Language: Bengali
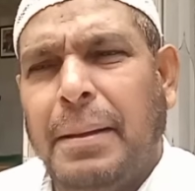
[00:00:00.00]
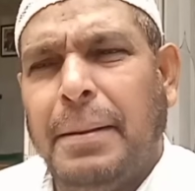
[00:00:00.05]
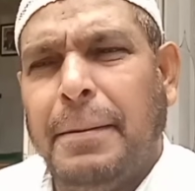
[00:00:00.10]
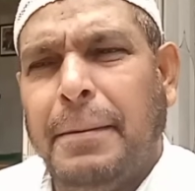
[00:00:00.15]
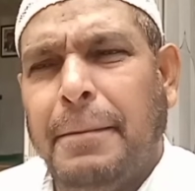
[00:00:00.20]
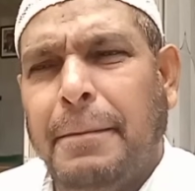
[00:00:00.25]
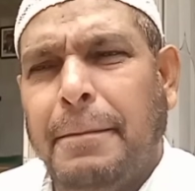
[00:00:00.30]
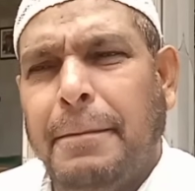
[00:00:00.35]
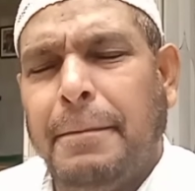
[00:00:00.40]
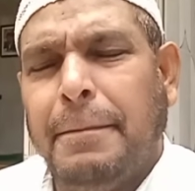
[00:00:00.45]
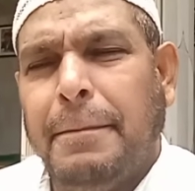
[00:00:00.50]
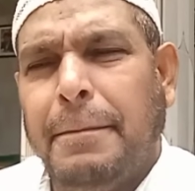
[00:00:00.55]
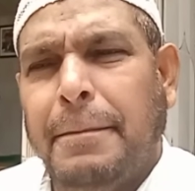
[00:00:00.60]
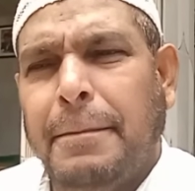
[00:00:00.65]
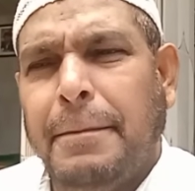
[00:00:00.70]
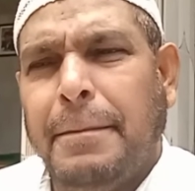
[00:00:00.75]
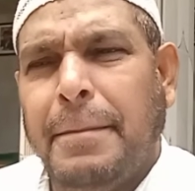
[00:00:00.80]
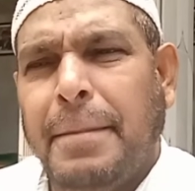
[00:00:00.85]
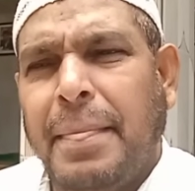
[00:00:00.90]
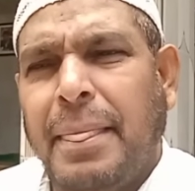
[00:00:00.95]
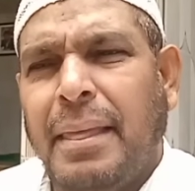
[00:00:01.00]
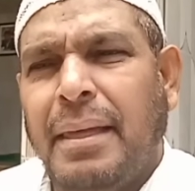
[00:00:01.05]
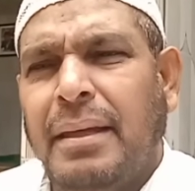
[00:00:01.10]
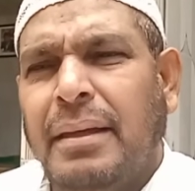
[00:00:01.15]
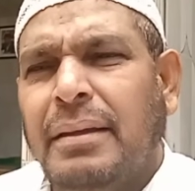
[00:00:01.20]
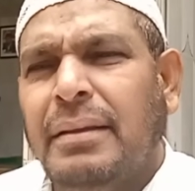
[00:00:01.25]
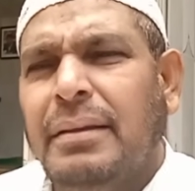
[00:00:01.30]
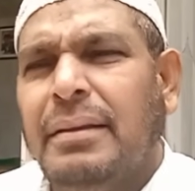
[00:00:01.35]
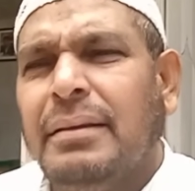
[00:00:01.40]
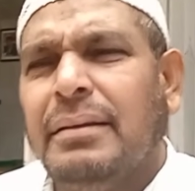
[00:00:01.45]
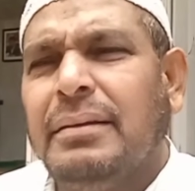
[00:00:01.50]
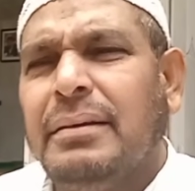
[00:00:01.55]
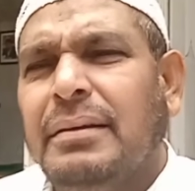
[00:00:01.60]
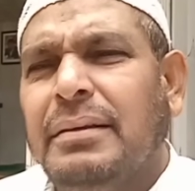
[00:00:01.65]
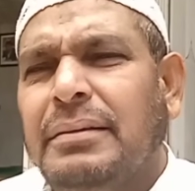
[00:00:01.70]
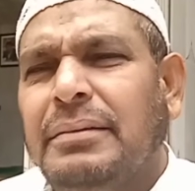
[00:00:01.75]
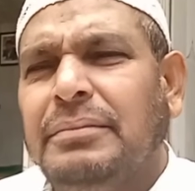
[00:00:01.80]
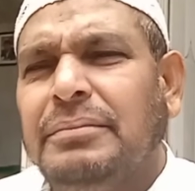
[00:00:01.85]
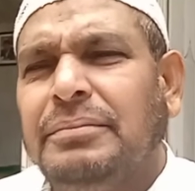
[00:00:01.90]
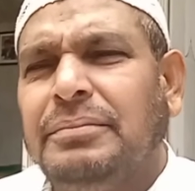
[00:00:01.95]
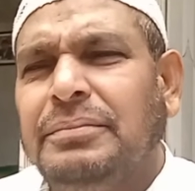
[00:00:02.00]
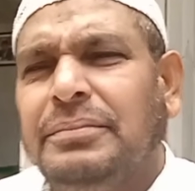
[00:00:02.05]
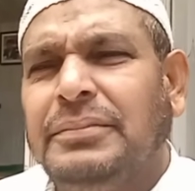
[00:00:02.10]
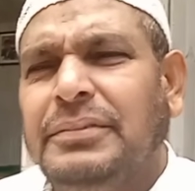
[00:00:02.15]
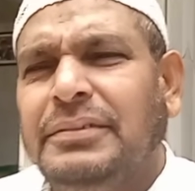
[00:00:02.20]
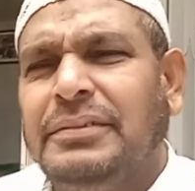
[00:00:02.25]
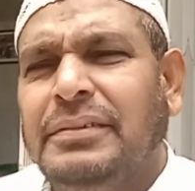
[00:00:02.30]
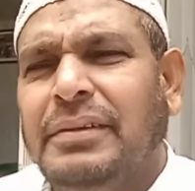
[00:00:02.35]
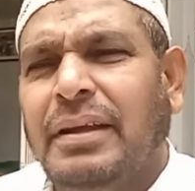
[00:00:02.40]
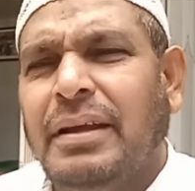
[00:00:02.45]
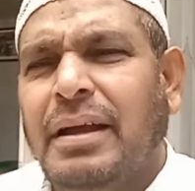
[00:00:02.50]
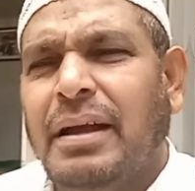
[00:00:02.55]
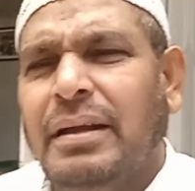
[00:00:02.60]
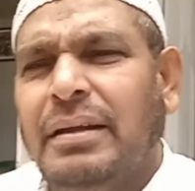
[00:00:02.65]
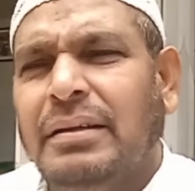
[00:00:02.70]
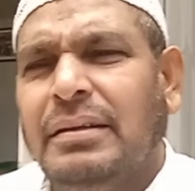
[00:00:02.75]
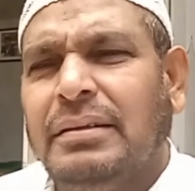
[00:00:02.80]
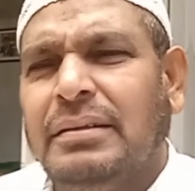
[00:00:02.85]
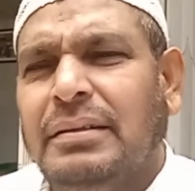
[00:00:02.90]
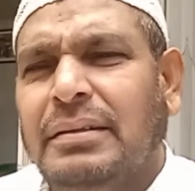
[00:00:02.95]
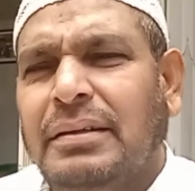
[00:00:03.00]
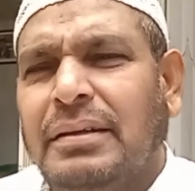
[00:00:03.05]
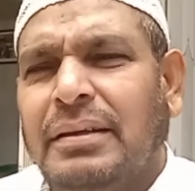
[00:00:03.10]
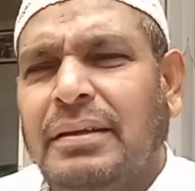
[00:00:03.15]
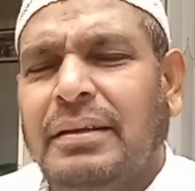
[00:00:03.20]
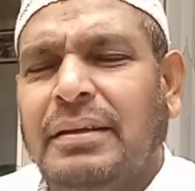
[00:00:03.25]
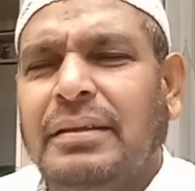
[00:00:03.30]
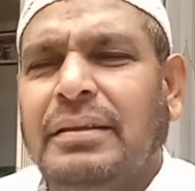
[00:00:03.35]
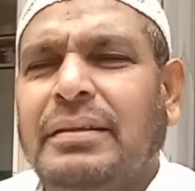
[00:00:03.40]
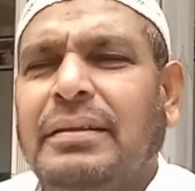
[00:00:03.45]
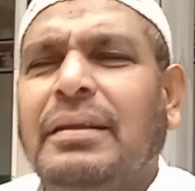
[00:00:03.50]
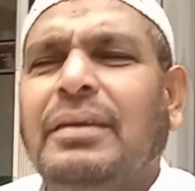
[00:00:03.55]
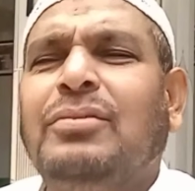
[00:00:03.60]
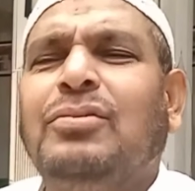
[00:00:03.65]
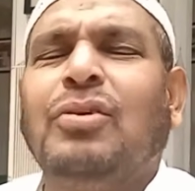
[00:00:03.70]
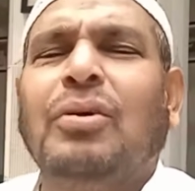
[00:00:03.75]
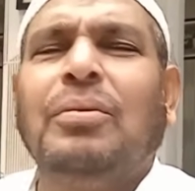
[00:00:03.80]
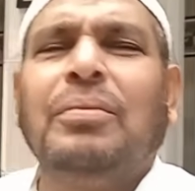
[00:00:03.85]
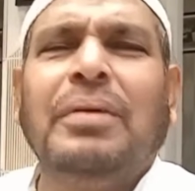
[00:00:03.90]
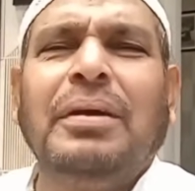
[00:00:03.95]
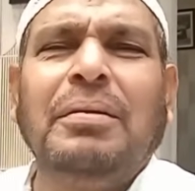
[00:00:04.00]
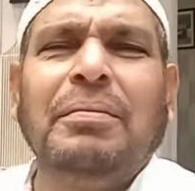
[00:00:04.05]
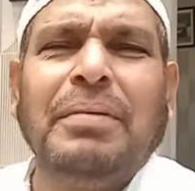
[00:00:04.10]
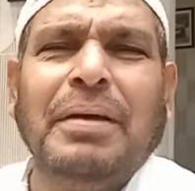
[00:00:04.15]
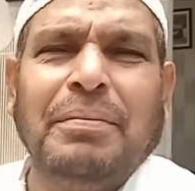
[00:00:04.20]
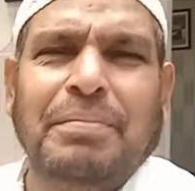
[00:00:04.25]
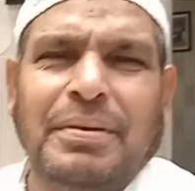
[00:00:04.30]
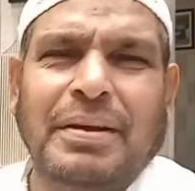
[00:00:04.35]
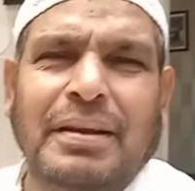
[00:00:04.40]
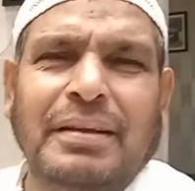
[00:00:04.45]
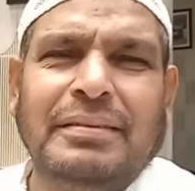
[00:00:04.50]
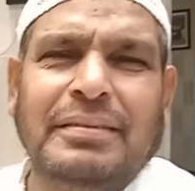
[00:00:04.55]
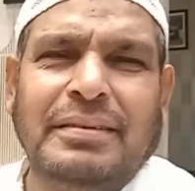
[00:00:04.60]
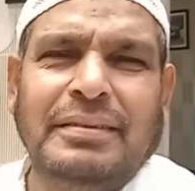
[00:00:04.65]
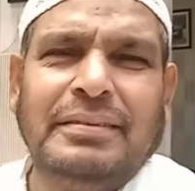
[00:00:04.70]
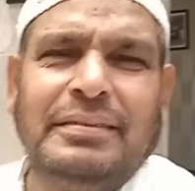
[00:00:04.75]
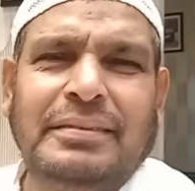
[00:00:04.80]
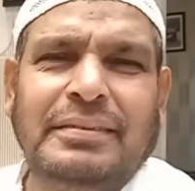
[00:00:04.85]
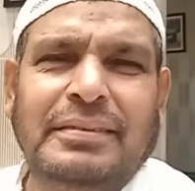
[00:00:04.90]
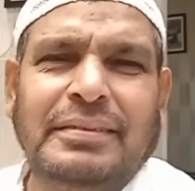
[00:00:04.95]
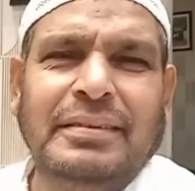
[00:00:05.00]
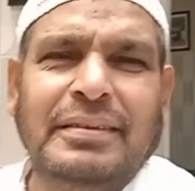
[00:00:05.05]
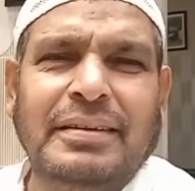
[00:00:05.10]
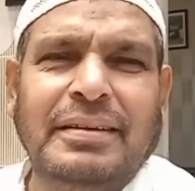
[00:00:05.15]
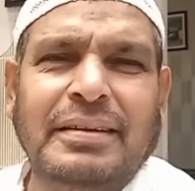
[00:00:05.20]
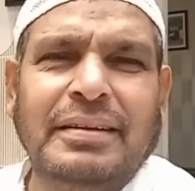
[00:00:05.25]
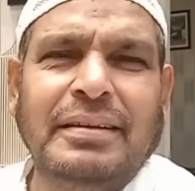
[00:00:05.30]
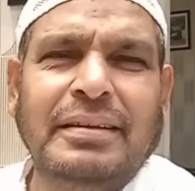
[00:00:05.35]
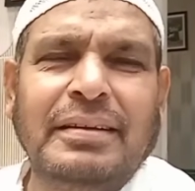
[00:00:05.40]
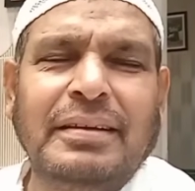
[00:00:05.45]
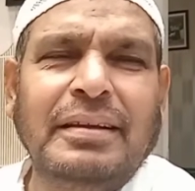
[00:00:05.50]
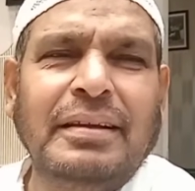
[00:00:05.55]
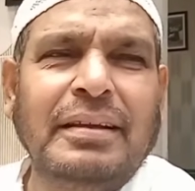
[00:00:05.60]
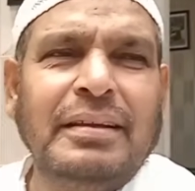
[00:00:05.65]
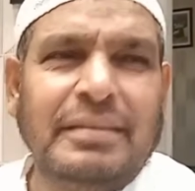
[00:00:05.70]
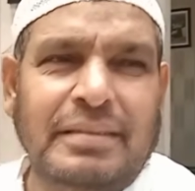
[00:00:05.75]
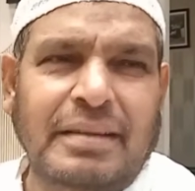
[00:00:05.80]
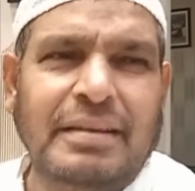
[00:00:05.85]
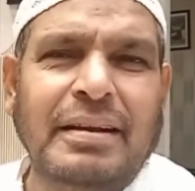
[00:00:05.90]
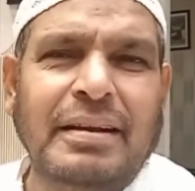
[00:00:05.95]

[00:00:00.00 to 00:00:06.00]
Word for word: দেখাচ্ছে পাঁচ বছর আগে এটা ভাবা যেত না কিন্তু কামাদ আমি জাস্ট এই জায়গাটা বলছি ট্রানজিশন অফ মোহামেডান স্পোর্টিং আমি জাস্ট